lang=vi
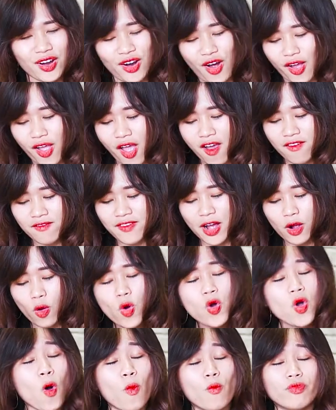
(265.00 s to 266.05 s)
rồi và
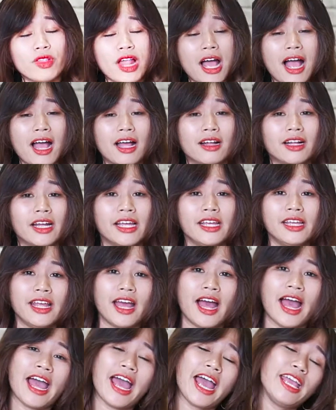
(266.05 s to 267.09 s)
cuối cùng là thì
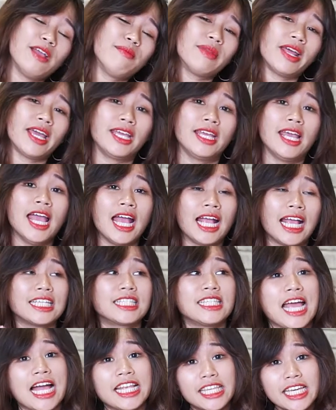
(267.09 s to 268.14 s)
hai em này
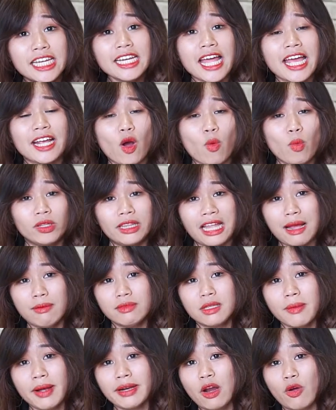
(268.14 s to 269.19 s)
Galaxy A9 2018
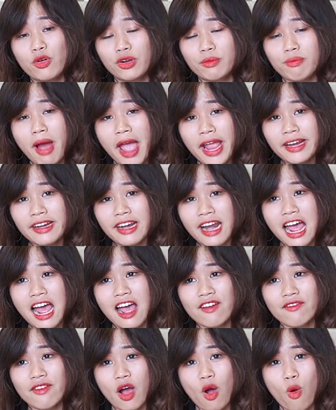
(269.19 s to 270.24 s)
sẽ bắt đầu được bán
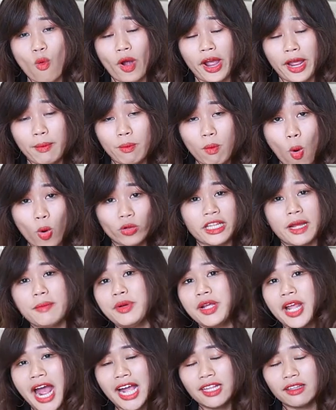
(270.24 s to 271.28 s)
ra vào ngày 1 tháng
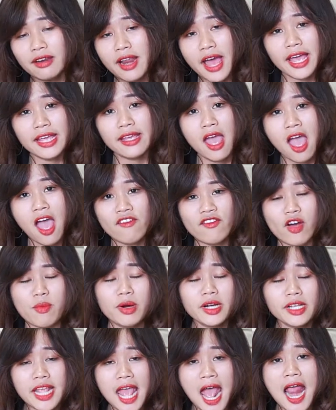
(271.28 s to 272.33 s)
12 tới đây và
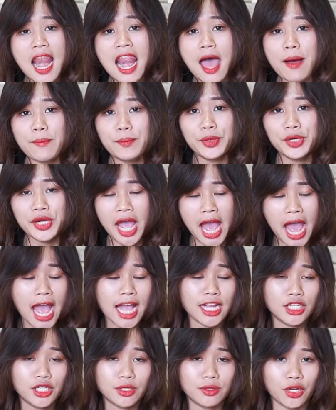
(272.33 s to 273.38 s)
mức giá là
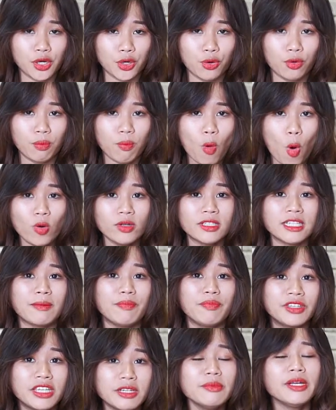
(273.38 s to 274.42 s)
12 triệu
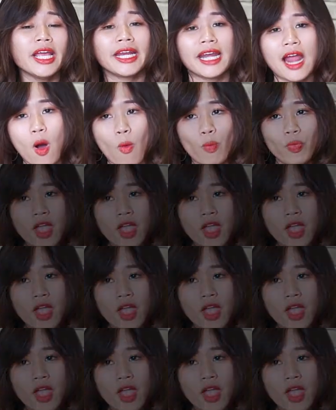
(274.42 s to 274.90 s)
490 000 đồng